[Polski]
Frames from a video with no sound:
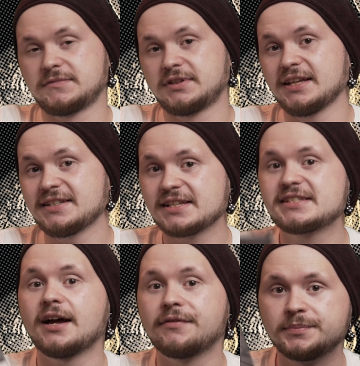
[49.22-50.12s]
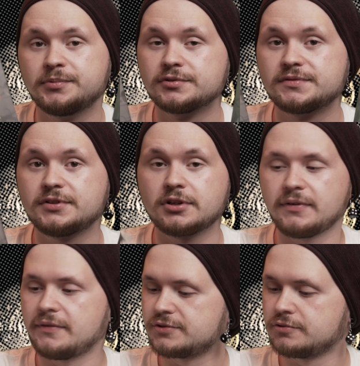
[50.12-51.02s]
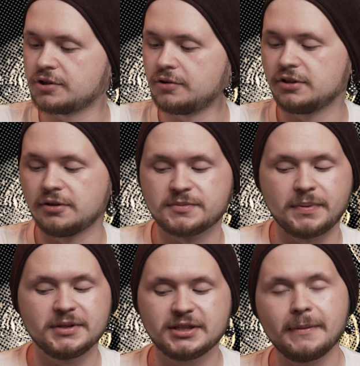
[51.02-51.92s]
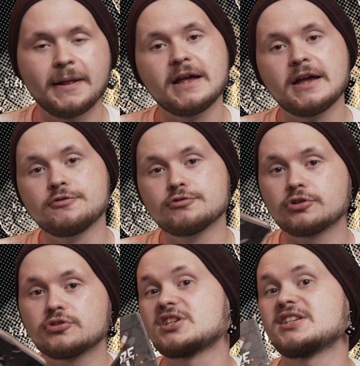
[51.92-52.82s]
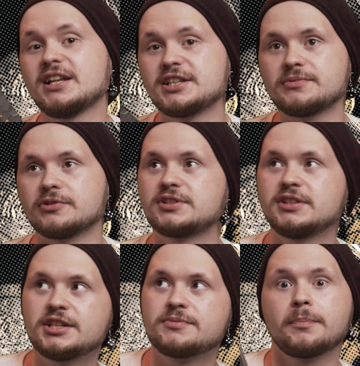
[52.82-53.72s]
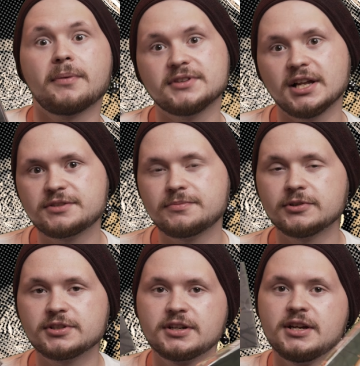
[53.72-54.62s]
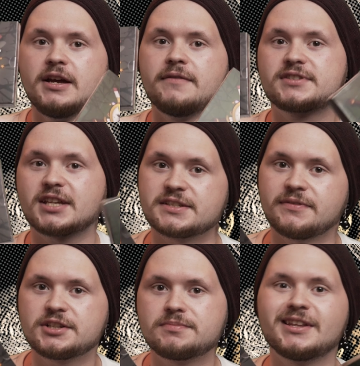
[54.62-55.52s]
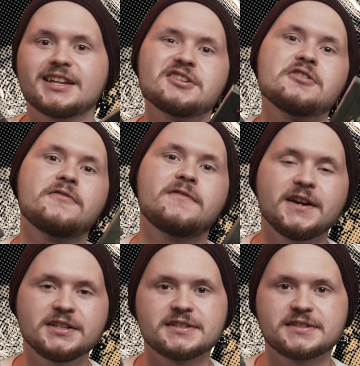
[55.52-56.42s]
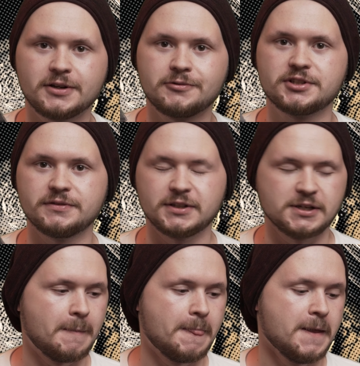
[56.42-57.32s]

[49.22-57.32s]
te zestawy plus Wichrowe Wzgórza, o ile dobrze pamiętam, już ocenialiśmy. Ocenialiśmy, opowiadaliśmy o nich, wskazywaliśmy dlaczego fajnie jest tego używać.